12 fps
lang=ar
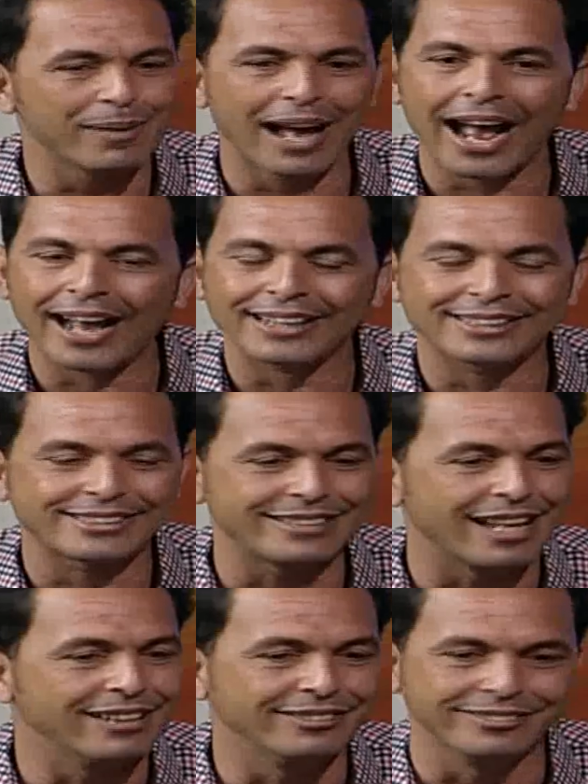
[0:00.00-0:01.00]

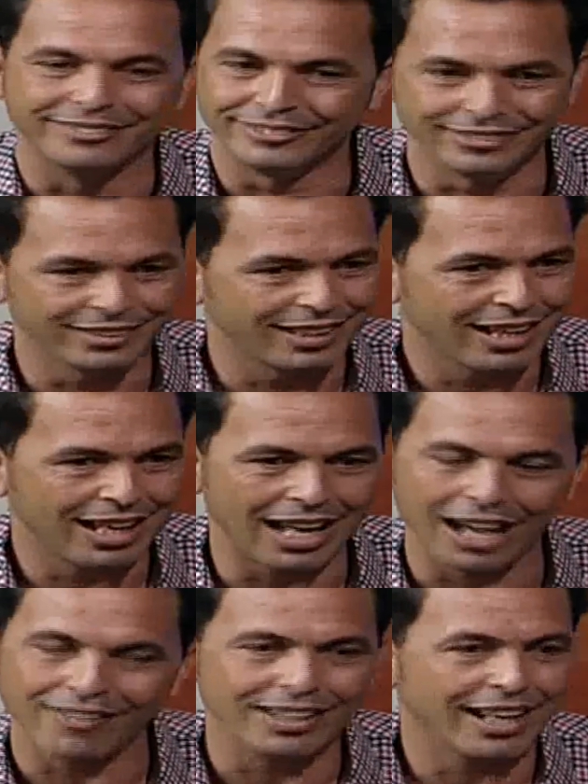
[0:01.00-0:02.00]
احسن
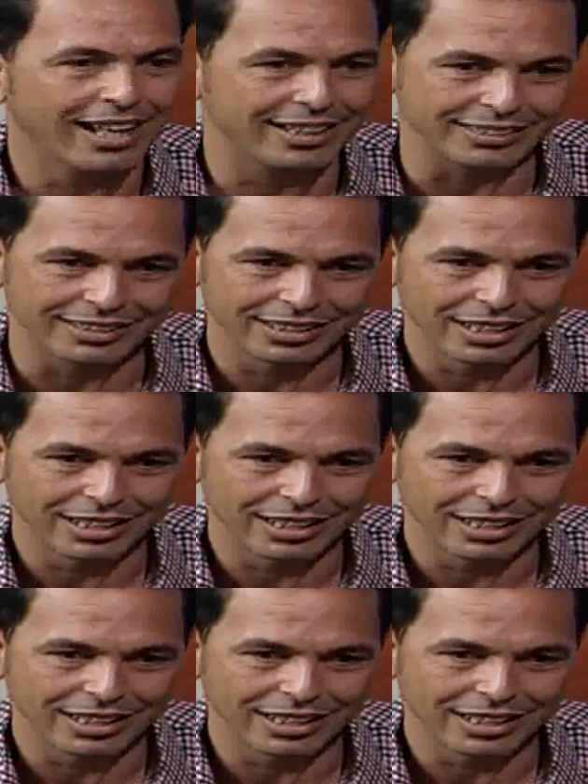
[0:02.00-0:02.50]
اه والله